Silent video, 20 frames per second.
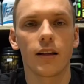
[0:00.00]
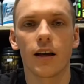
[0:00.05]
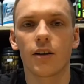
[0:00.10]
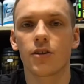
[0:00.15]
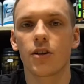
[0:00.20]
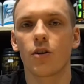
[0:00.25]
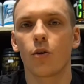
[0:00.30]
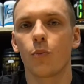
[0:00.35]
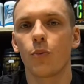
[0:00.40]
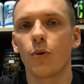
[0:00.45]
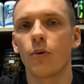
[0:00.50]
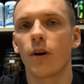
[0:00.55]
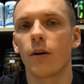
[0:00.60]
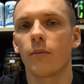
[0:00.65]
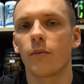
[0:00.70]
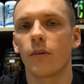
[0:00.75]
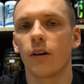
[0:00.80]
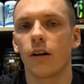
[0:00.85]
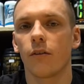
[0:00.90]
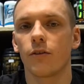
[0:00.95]
Także no
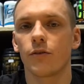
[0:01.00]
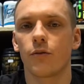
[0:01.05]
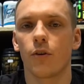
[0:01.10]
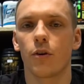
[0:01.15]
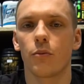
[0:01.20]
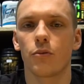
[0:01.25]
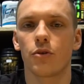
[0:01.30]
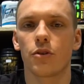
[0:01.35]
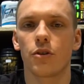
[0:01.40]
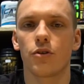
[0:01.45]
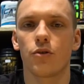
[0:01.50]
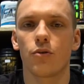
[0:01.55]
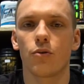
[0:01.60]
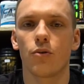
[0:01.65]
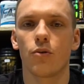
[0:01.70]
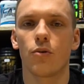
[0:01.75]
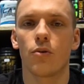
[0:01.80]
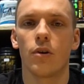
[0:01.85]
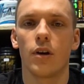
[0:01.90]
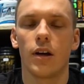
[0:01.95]
piłem e, w swoim
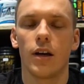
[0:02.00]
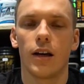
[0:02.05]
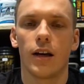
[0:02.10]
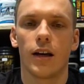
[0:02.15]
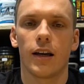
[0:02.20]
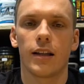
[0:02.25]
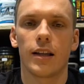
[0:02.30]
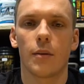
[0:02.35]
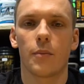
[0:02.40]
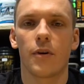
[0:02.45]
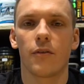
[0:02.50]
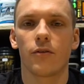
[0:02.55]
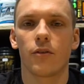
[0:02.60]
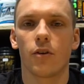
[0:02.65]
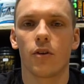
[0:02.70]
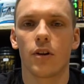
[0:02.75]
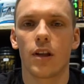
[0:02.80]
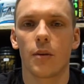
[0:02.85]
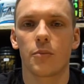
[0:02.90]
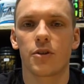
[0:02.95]
życiu na
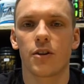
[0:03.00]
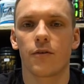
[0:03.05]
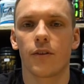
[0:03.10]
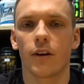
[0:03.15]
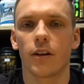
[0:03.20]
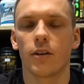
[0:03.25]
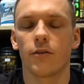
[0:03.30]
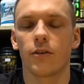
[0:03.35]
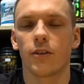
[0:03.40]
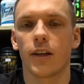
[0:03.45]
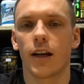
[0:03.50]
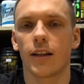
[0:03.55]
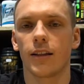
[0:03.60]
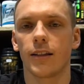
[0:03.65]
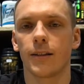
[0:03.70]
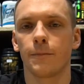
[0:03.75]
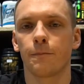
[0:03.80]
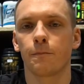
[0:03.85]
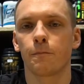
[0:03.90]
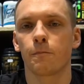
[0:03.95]
pewno lepsze
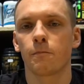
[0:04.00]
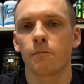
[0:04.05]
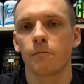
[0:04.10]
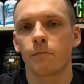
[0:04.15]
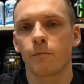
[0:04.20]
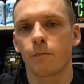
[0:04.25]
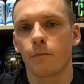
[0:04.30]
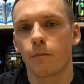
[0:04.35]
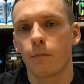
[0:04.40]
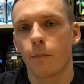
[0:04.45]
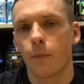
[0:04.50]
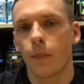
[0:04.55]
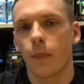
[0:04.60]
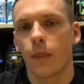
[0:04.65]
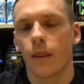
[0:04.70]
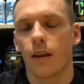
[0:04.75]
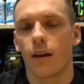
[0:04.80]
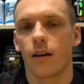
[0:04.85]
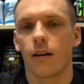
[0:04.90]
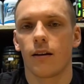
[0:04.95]
węglowodany,
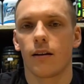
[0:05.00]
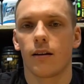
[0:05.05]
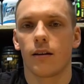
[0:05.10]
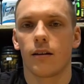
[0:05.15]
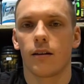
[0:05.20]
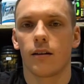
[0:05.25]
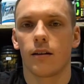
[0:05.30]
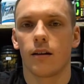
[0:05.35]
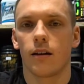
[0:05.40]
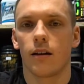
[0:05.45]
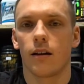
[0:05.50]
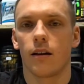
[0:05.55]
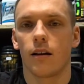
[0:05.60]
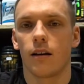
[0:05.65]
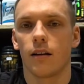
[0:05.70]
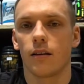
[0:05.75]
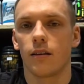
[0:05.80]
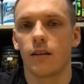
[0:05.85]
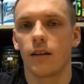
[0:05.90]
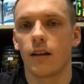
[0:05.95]
E,
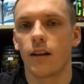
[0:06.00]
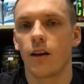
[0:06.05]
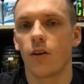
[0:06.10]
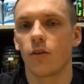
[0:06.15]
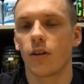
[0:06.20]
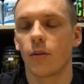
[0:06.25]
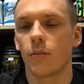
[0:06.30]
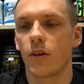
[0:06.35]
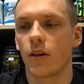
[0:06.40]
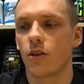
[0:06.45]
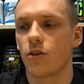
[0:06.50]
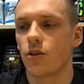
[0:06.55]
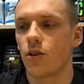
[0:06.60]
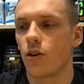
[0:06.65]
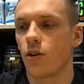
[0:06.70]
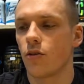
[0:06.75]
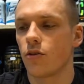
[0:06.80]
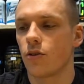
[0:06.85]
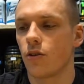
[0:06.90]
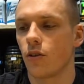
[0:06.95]
tyle ode mnie, jeśli
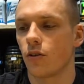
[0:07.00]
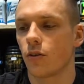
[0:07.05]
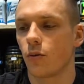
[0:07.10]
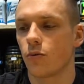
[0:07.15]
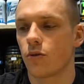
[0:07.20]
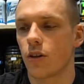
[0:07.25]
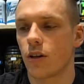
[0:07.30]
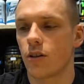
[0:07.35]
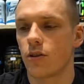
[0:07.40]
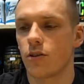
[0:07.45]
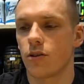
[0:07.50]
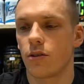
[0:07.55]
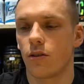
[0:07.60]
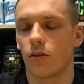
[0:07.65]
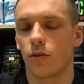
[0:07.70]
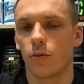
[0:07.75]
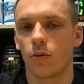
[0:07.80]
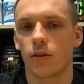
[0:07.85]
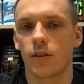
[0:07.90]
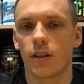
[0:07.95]
chodzi o tą część,
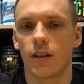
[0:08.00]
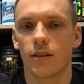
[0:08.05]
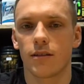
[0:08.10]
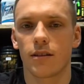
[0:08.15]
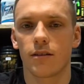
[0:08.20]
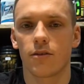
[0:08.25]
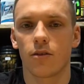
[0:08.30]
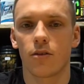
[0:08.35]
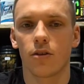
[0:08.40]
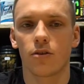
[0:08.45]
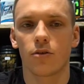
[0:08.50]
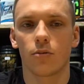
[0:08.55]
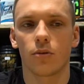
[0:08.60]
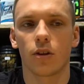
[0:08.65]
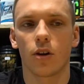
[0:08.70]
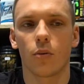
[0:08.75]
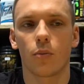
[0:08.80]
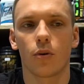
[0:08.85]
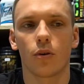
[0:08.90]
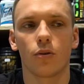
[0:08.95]
o tą ocenę sensoryczną
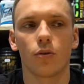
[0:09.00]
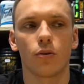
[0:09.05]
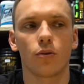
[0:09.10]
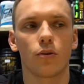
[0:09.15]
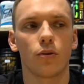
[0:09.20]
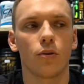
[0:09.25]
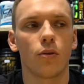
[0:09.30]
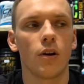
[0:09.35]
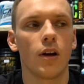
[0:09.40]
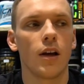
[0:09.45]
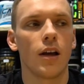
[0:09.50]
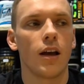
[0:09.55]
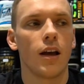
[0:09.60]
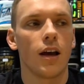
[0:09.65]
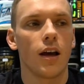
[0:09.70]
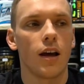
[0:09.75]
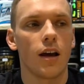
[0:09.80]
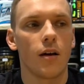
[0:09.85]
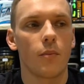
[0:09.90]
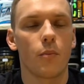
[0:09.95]
tego produktu.
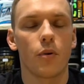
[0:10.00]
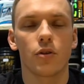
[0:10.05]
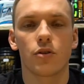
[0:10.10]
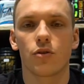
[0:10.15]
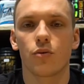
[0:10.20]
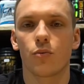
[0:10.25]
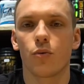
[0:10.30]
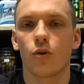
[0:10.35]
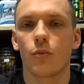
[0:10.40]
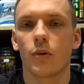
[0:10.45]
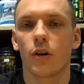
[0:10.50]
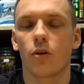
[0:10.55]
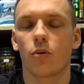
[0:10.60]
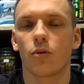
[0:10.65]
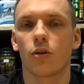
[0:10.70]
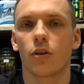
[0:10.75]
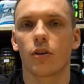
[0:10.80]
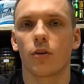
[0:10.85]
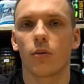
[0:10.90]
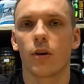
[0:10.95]
E, podsumujmy
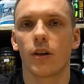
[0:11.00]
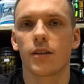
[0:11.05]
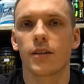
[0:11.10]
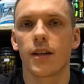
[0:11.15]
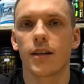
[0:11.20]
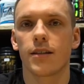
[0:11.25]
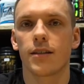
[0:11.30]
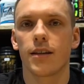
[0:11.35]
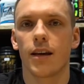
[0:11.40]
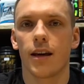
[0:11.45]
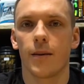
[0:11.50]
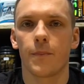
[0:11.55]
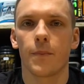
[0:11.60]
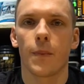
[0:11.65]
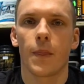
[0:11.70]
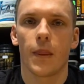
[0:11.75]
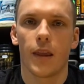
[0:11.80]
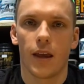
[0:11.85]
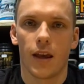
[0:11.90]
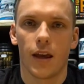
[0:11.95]
krótko tą recenzję
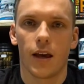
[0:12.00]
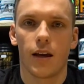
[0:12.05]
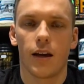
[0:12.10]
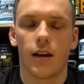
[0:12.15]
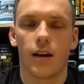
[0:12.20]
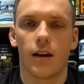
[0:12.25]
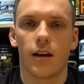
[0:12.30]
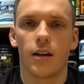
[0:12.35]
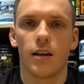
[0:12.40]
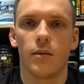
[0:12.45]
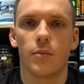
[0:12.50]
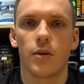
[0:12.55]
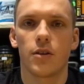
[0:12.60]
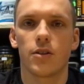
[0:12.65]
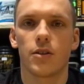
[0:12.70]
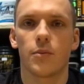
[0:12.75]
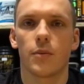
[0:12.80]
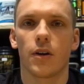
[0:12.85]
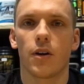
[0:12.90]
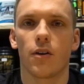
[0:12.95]
e, i
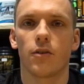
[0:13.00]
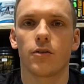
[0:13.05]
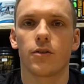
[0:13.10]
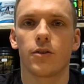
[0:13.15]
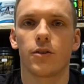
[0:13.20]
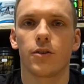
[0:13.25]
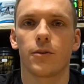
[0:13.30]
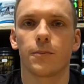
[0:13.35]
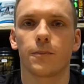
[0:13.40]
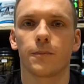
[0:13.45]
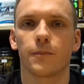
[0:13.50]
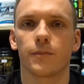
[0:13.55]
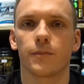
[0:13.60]
będziemy kończyć.